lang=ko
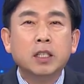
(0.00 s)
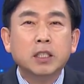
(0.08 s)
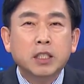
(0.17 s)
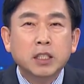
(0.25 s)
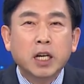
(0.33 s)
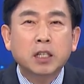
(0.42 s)

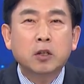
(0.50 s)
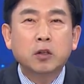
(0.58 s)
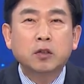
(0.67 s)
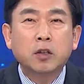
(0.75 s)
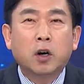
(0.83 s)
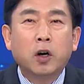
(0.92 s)

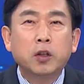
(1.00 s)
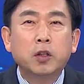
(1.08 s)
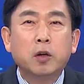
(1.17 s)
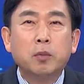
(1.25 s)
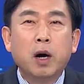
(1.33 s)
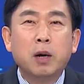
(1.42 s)
신앙인으로서
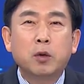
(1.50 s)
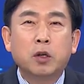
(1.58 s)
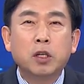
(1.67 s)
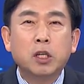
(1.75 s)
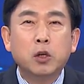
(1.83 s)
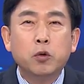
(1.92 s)
어떤
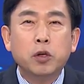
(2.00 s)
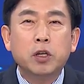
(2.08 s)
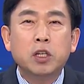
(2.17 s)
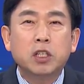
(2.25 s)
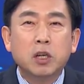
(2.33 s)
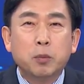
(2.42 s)
마음으로 이
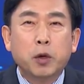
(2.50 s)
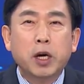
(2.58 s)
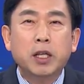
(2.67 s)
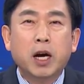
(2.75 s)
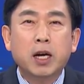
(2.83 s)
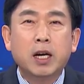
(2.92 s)
위기를
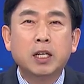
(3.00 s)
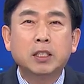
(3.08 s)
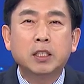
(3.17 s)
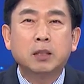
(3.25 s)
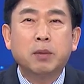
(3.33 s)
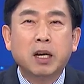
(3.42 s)
극복해 나가야
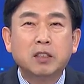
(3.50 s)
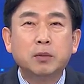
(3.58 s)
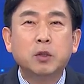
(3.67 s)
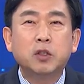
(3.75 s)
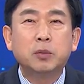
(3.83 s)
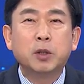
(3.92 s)
할지
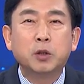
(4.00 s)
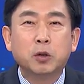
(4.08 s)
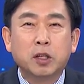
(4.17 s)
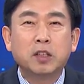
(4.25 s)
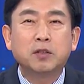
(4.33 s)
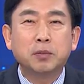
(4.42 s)
말씀해 주시면
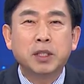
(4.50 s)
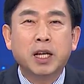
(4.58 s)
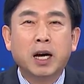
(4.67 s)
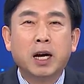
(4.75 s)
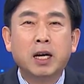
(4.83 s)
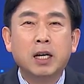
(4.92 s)

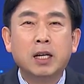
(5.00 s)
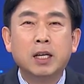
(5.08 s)
좋겠습니다.